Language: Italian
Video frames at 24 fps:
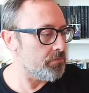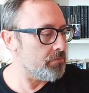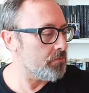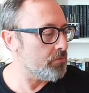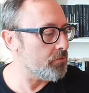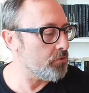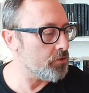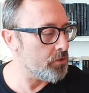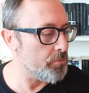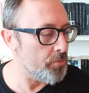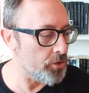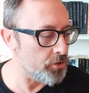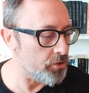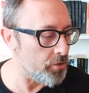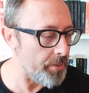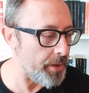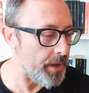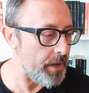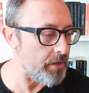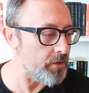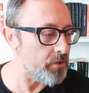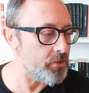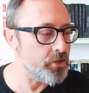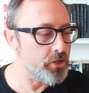Tutto molto
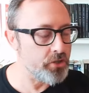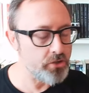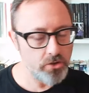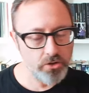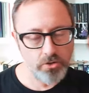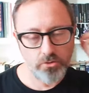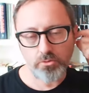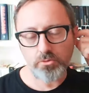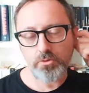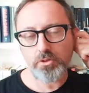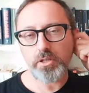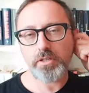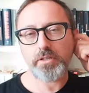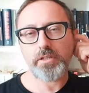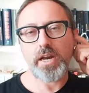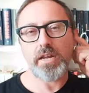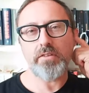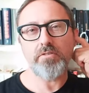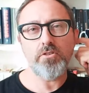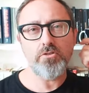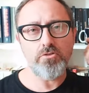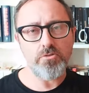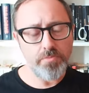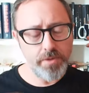bello. Ci sono tutti e tre
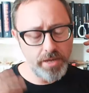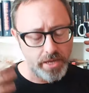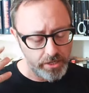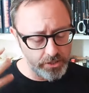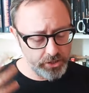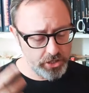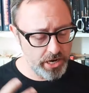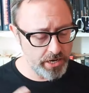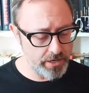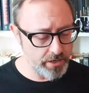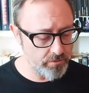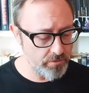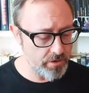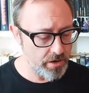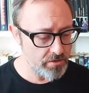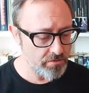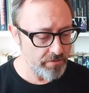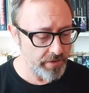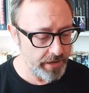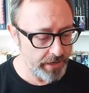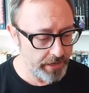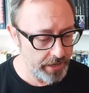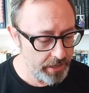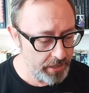i volumi e c'è anche una
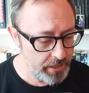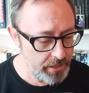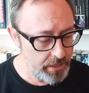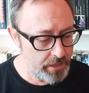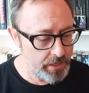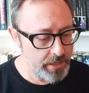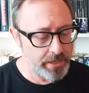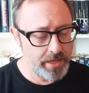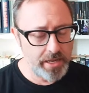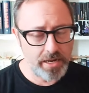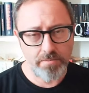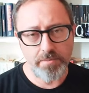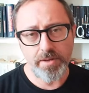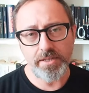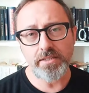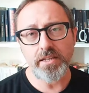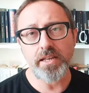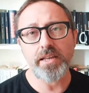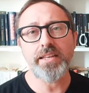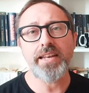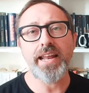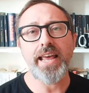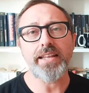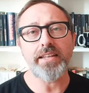novella che è rimasta
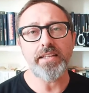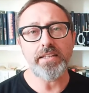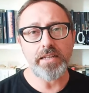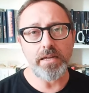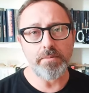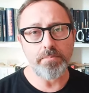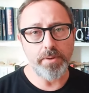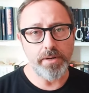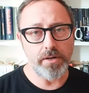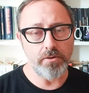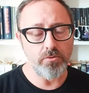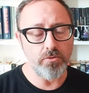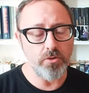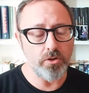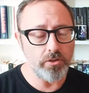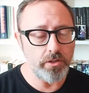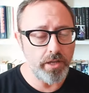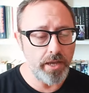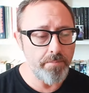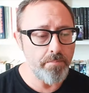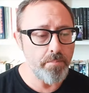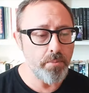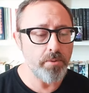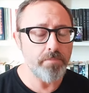inedita per lungo
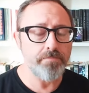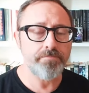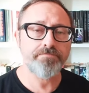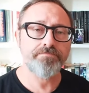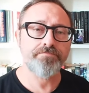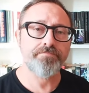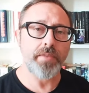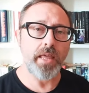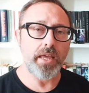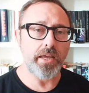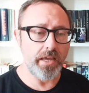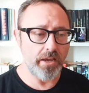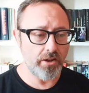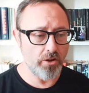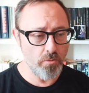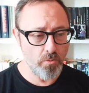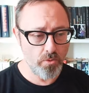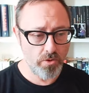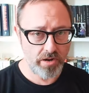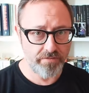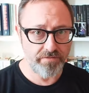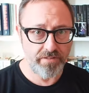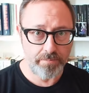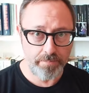tempo e che
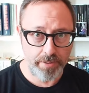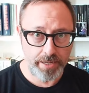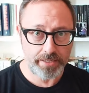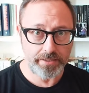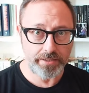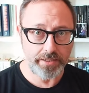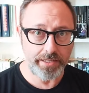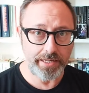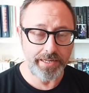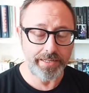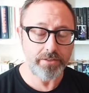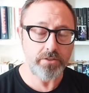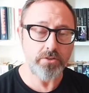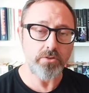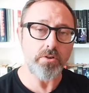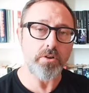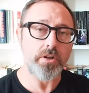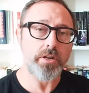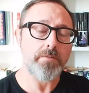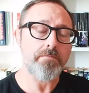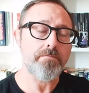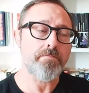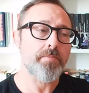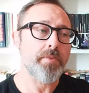comunque fa parte della
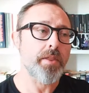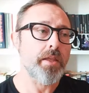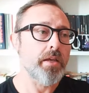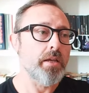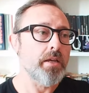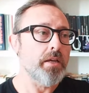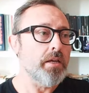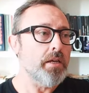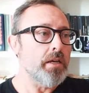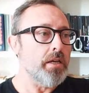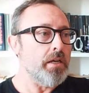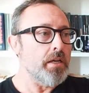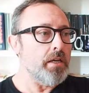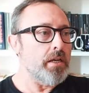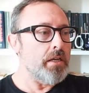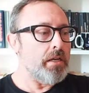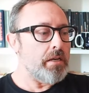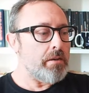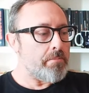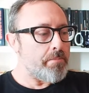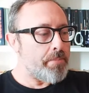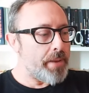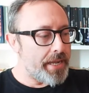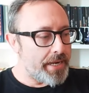storia.
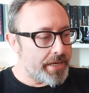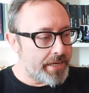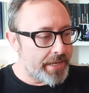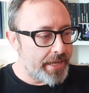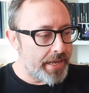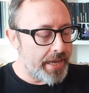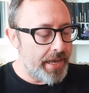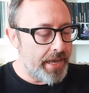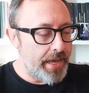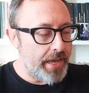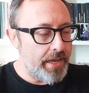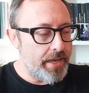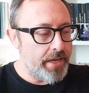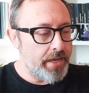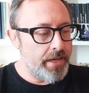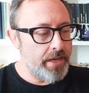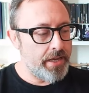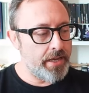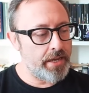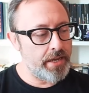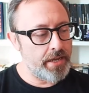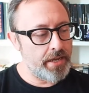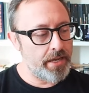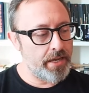Perché
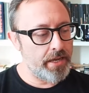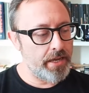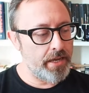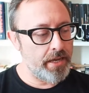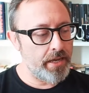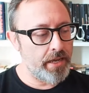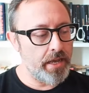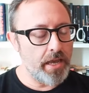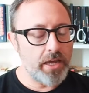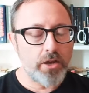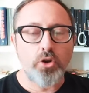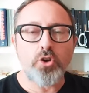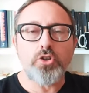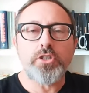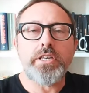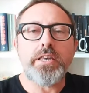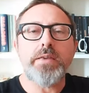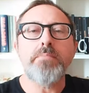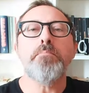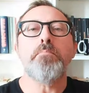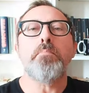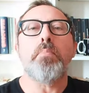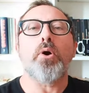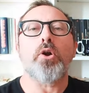eh, è così
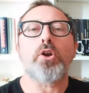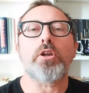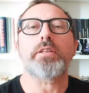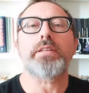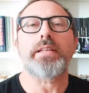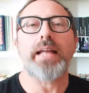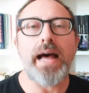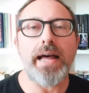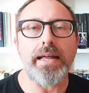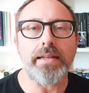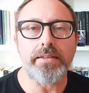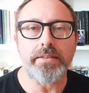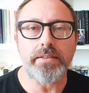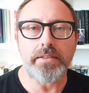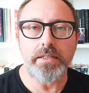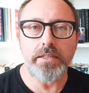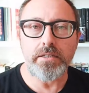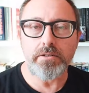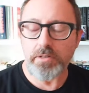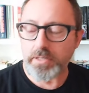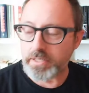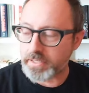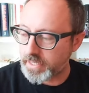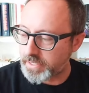
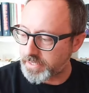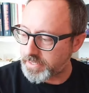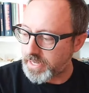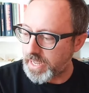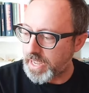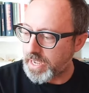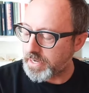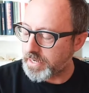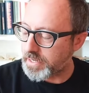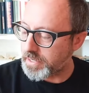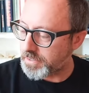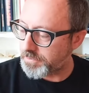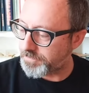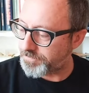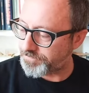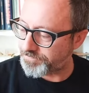importante questa saga?